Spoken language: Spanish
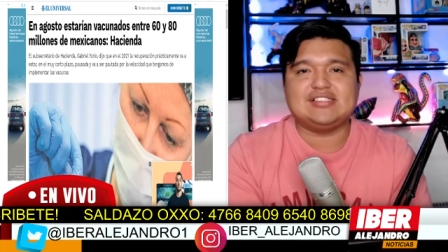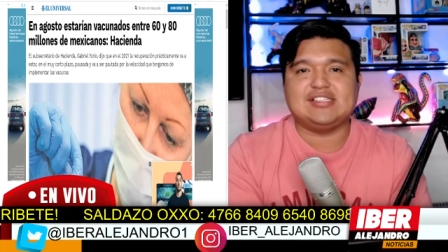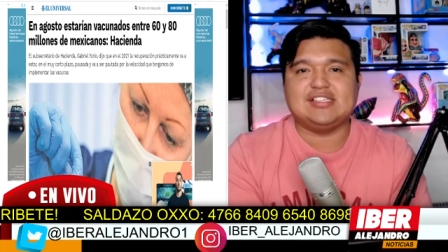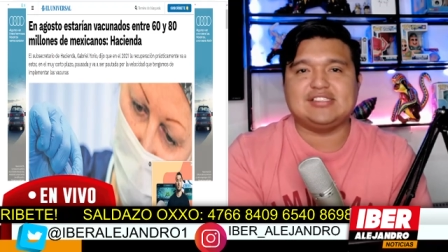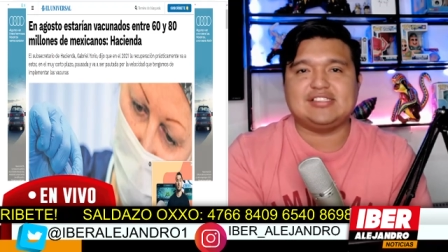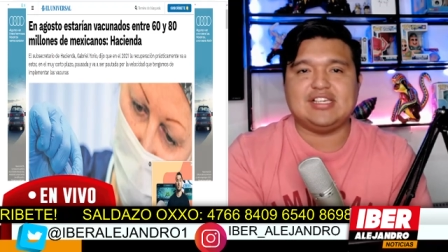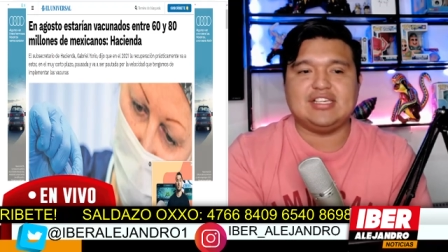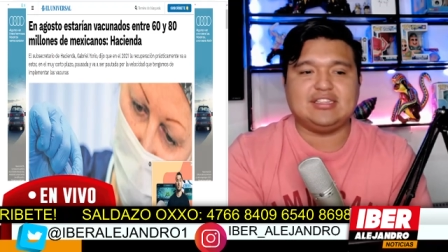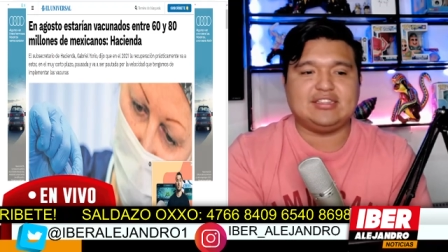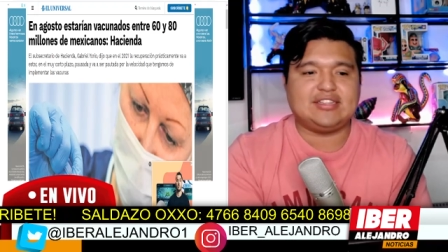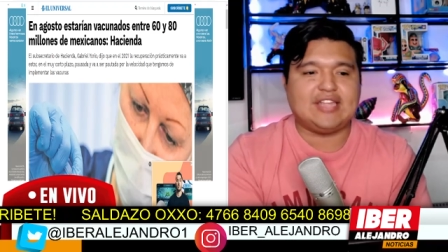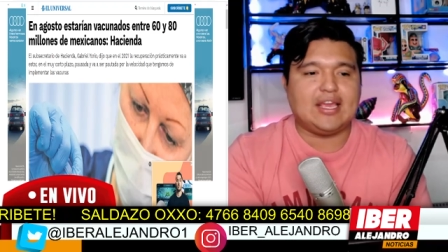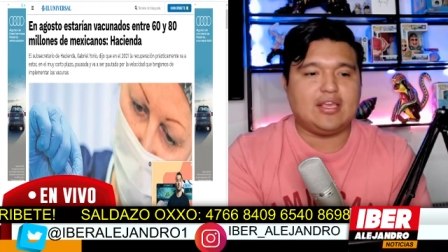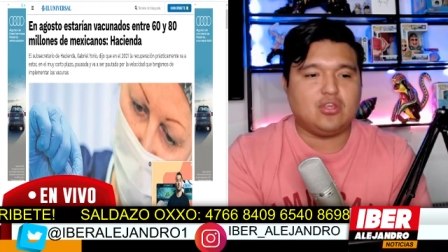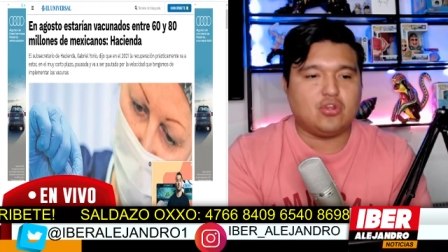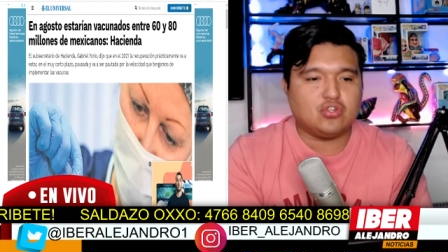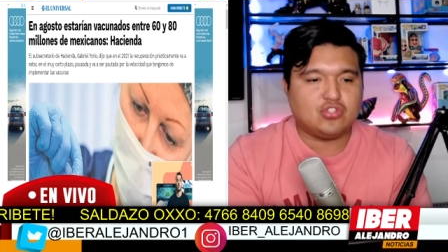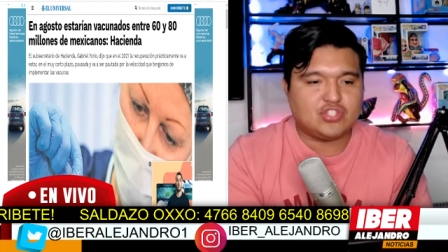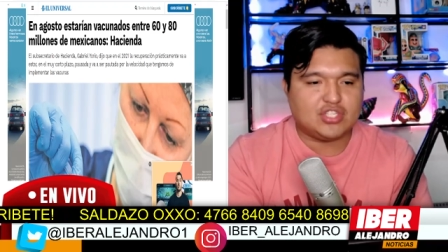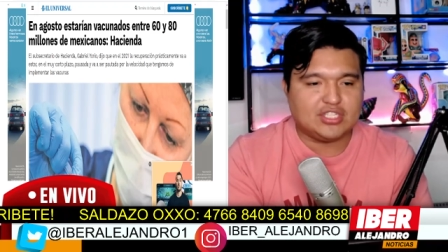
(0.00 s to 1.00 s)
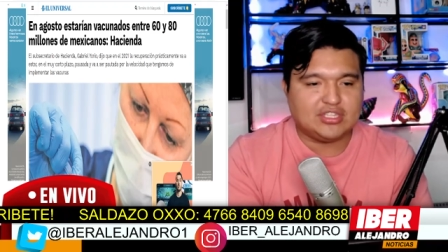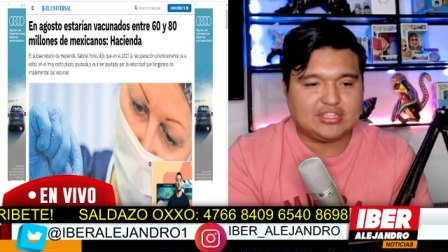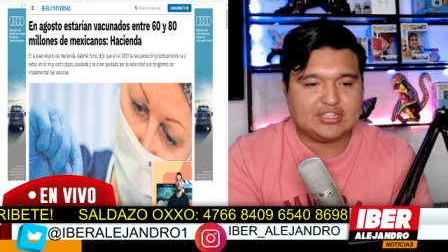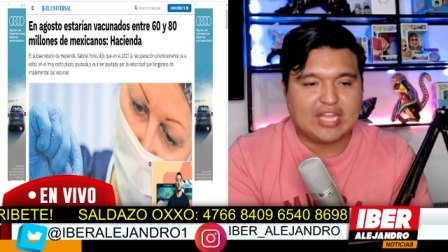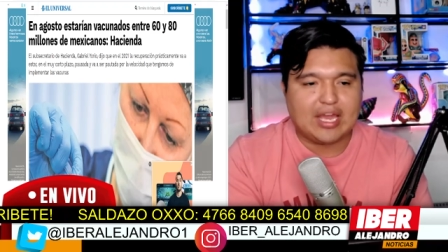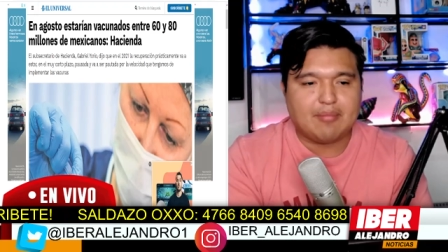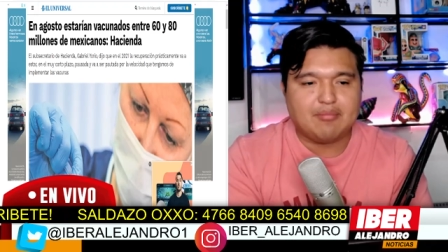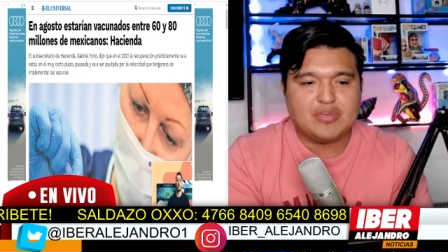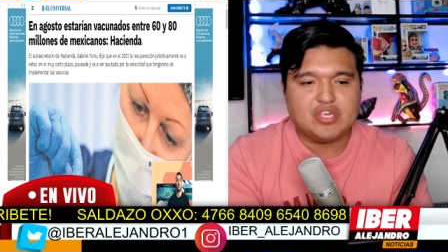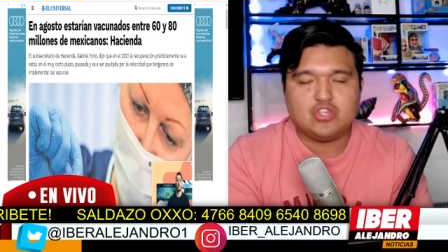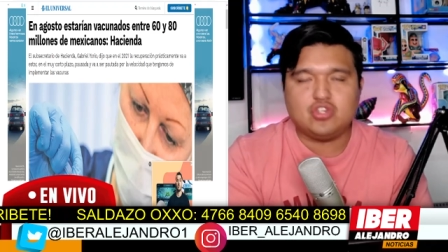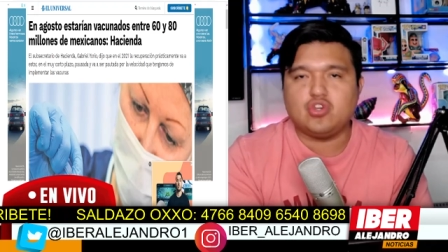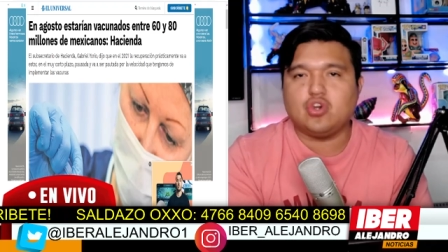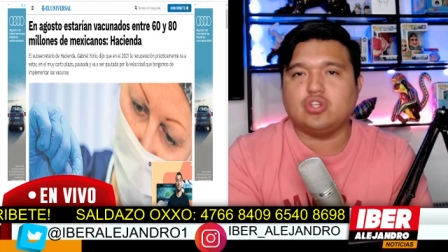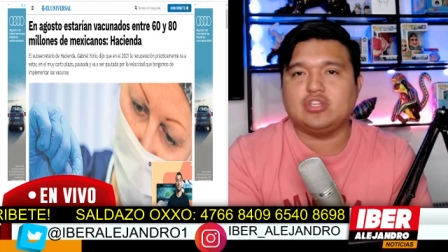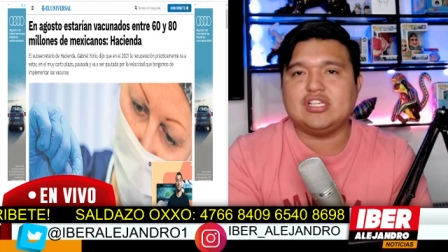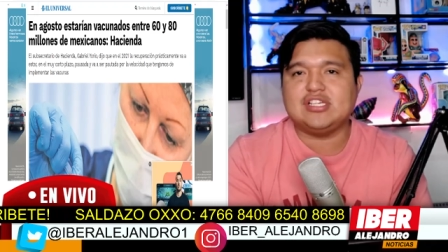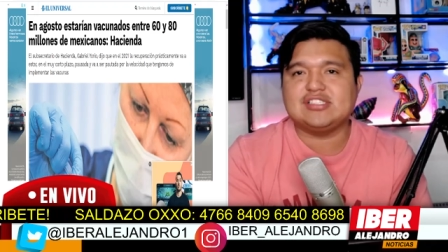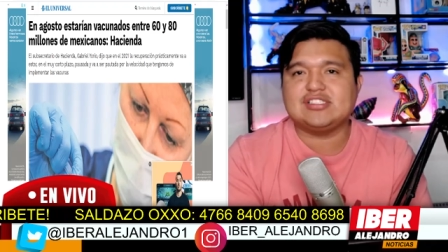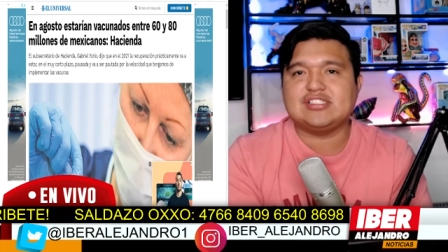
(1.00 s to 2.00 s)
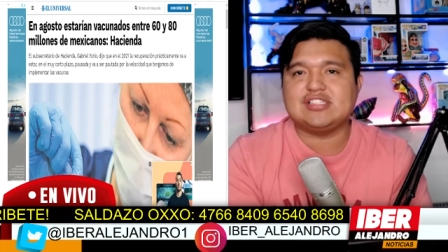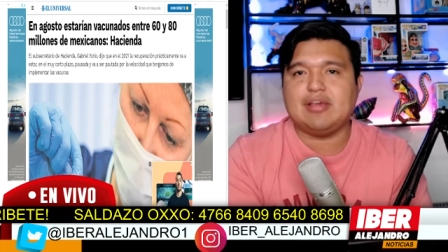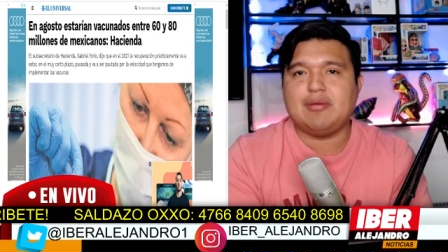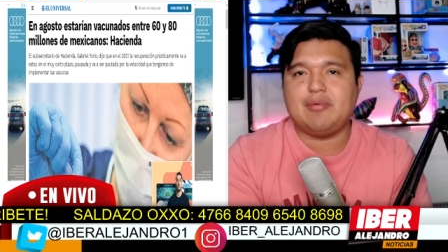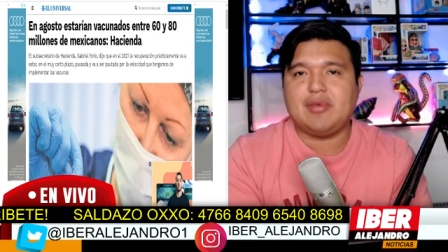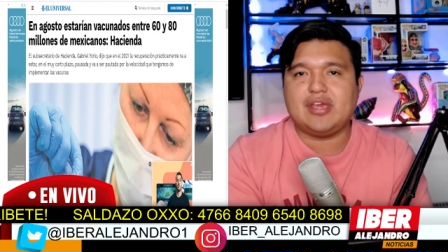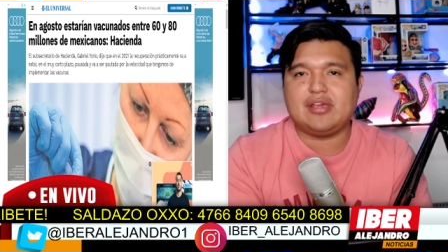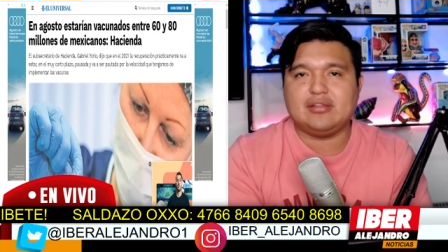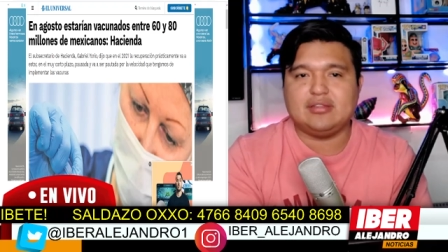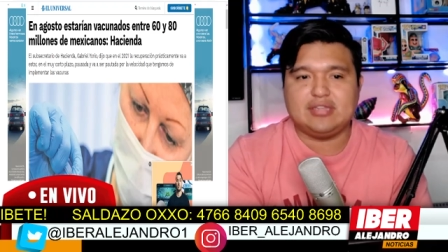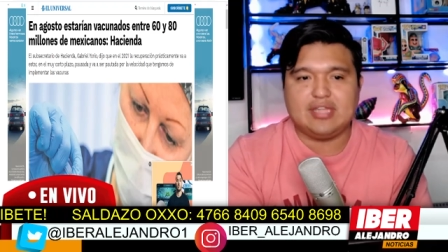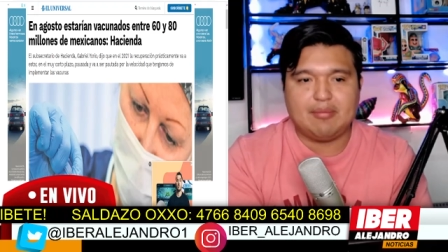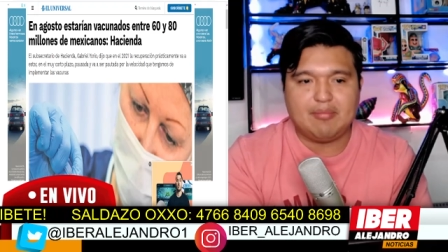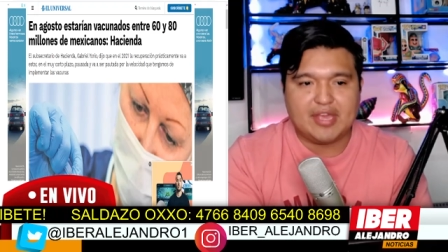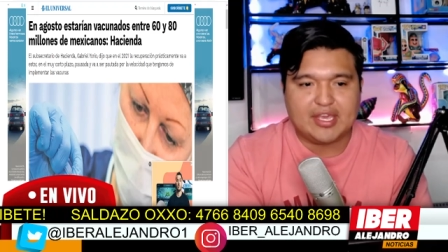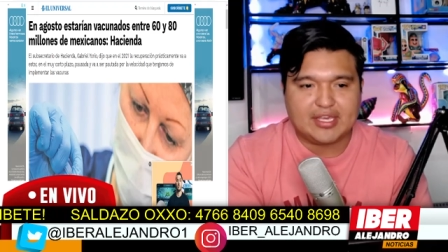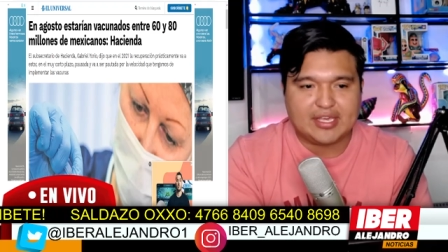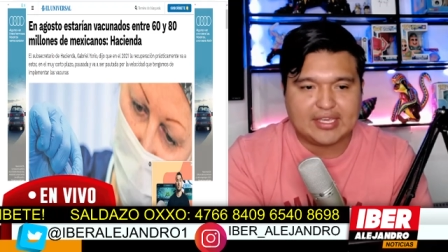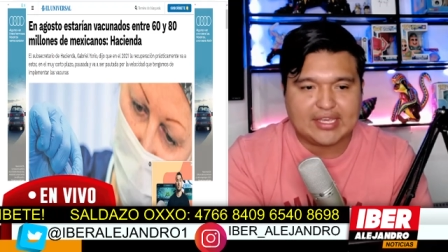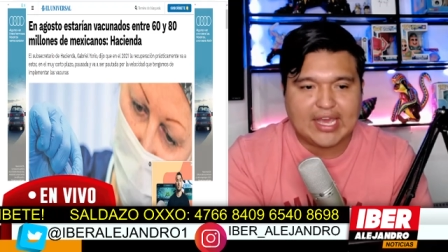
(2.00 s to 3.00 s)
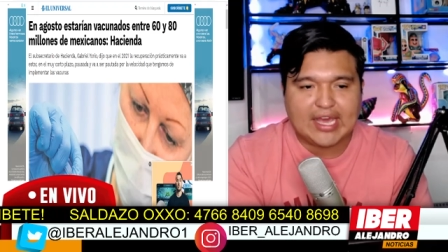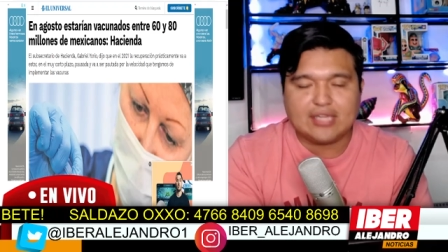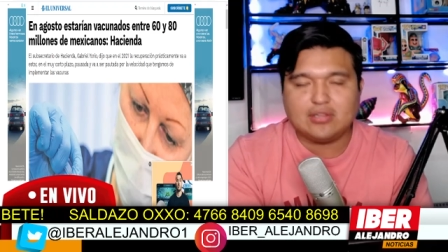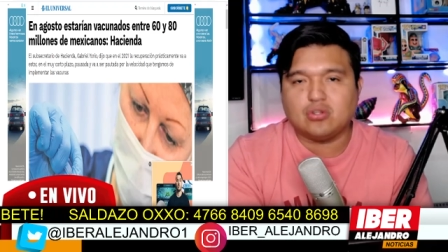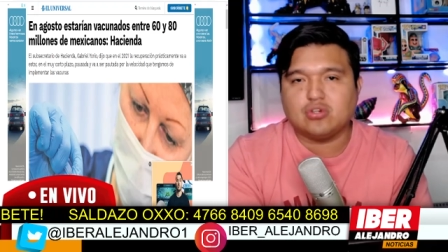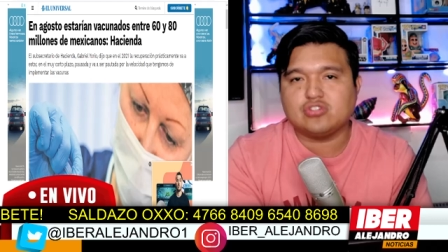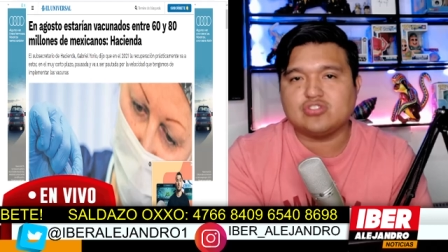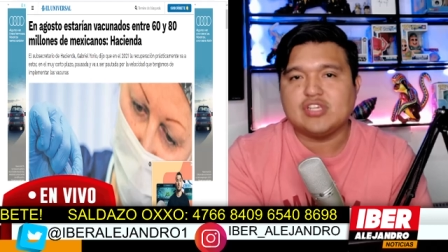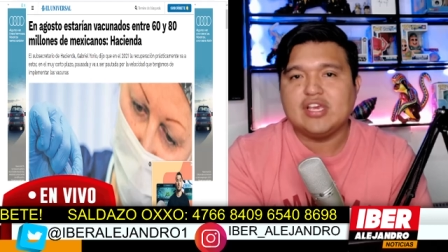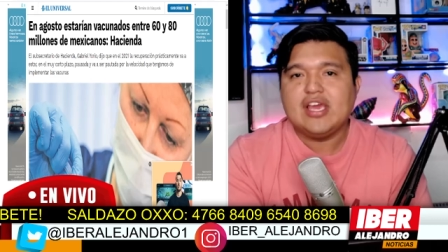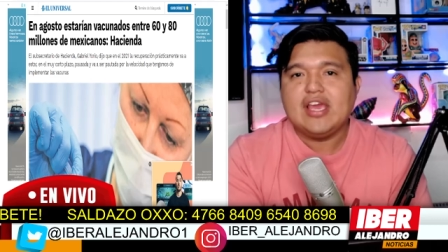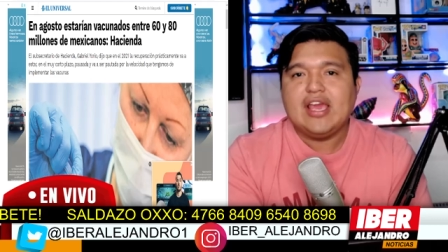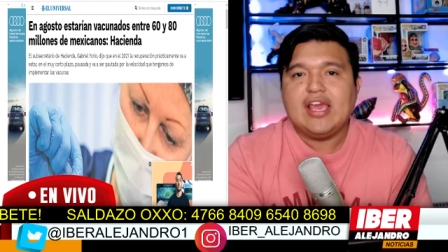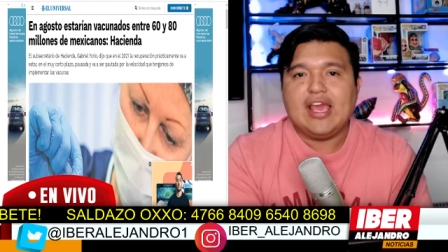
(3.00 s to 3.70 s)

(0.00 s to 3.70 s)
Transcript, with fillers: 60 y 80 millones de, mexicanos.